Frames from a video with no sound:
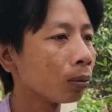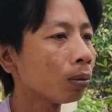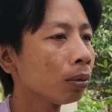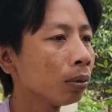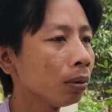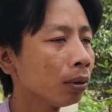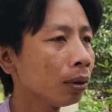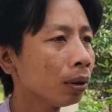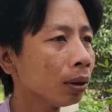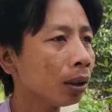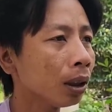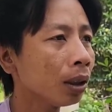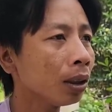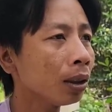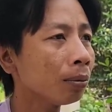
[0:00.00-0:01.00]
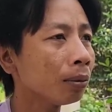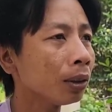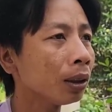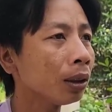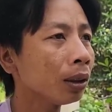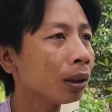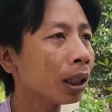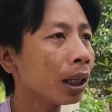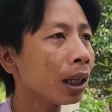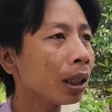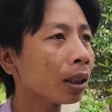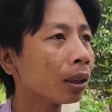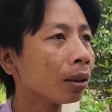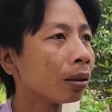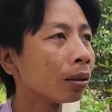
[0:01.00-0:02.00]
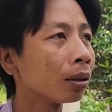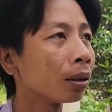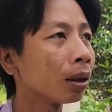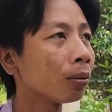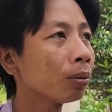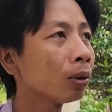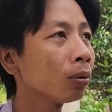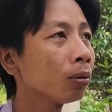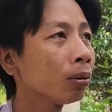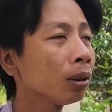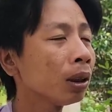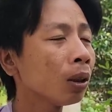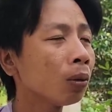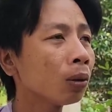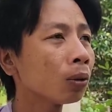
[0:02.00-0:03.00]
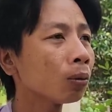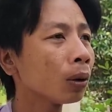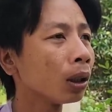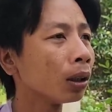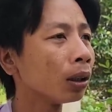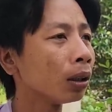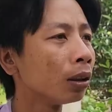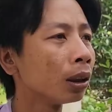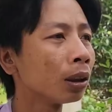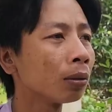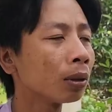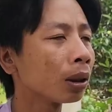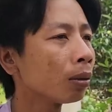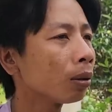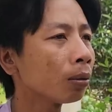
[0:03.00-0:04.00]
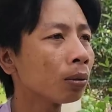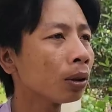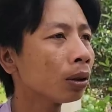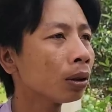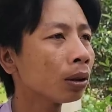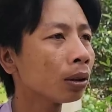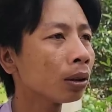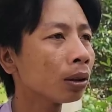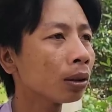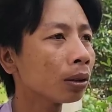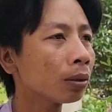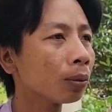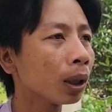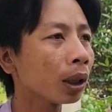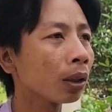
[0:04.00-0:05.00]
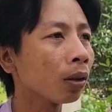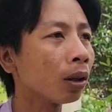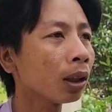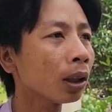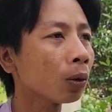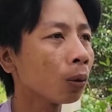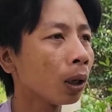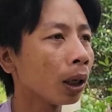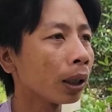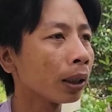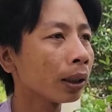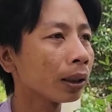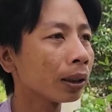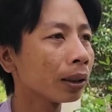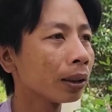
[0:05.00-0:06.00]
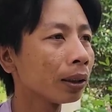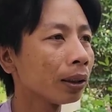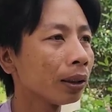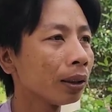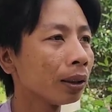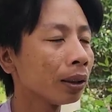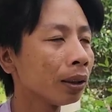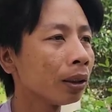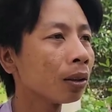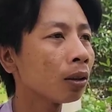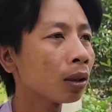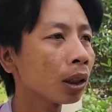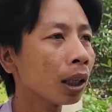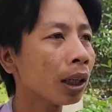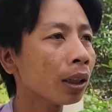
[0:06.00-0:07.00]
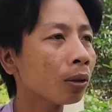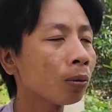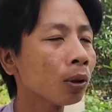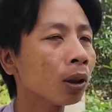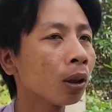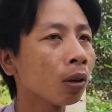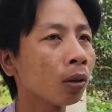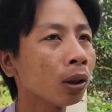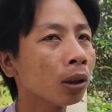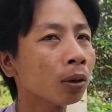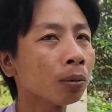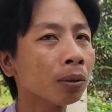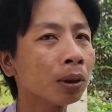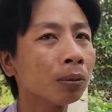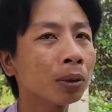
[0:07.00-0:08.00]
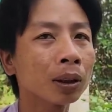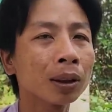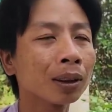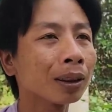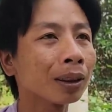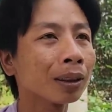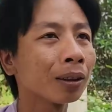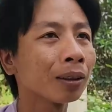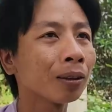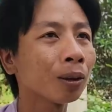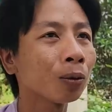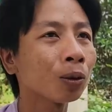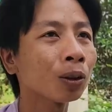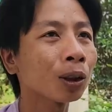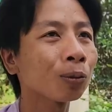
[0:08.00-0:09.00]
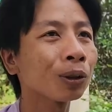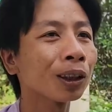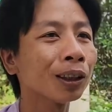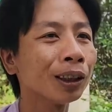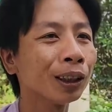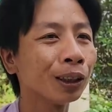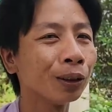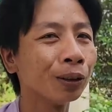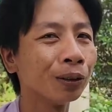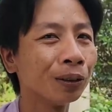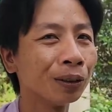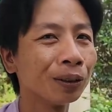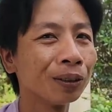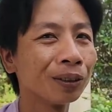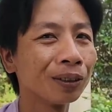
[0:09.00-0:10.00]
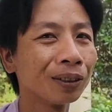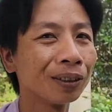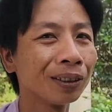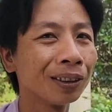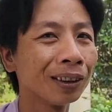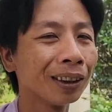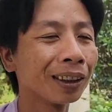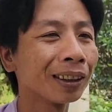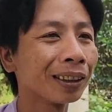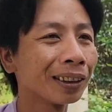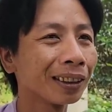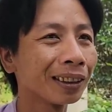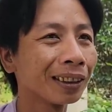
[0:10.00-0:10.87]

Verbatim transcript: cũng ít lắm như cha ổng giấu trong người, người không ạ không có bày tỏ ra ngoài những con cái cũng có hỏi không nhưng mà không có tâm sự nhiều vậy hả à.